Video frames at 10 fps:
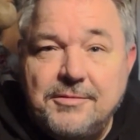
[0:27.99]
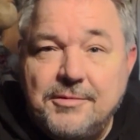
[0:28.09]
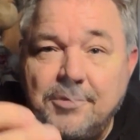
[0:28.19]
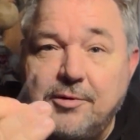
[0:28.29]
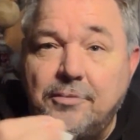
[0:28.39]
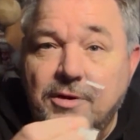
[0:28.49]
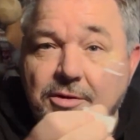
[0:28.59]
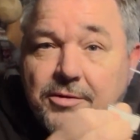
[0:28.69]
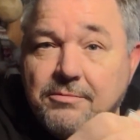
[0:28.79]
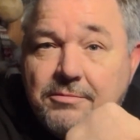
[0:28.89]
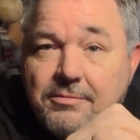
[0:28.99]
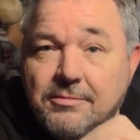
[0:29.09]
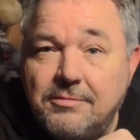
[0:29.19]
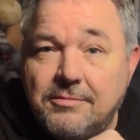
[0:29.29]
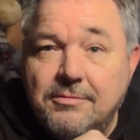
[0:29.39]
Und sowas
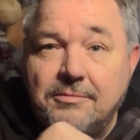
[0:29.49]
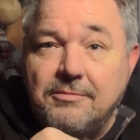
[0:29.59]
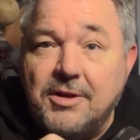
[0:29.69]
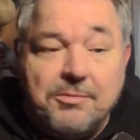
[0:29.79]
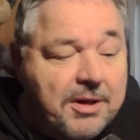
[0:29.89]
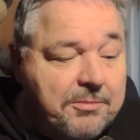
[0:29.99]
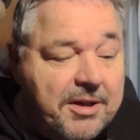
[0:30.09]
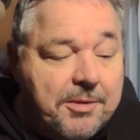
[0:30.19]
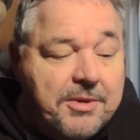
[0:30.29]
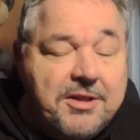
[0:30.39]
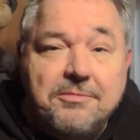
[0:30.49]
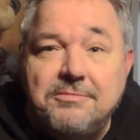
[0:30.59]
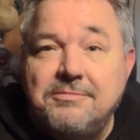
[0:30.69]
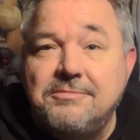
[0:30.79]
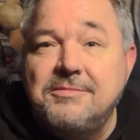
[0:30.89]
was macht man damit?
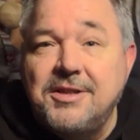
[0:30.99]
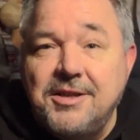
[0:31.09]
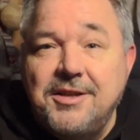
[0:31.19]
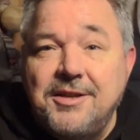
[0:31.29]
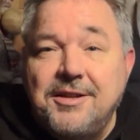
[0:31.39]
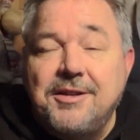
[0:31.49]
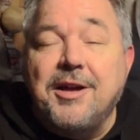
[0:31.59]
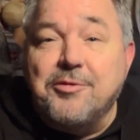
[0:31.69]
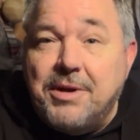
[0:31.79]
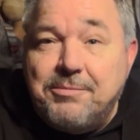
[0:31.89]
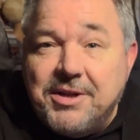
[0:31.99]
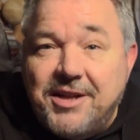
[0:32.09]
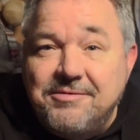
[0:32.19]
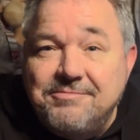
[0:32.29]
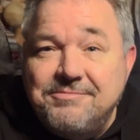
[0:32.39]
Ja, also bleibt
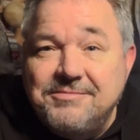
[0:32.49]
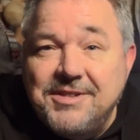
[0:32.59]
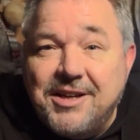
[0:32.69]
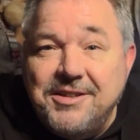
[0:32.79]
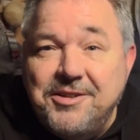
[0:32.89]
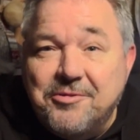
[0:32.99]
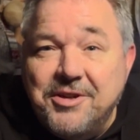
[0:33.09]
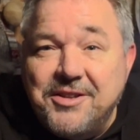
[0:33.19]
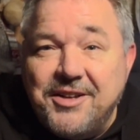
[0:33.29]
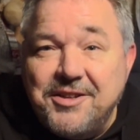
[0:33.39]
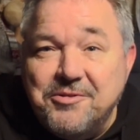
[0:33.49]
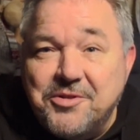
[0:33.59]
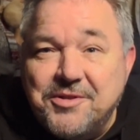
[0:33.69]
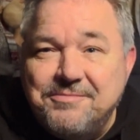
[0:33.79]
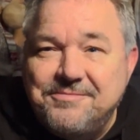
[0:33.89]
dran. Nach dem Intro geht's gleich los.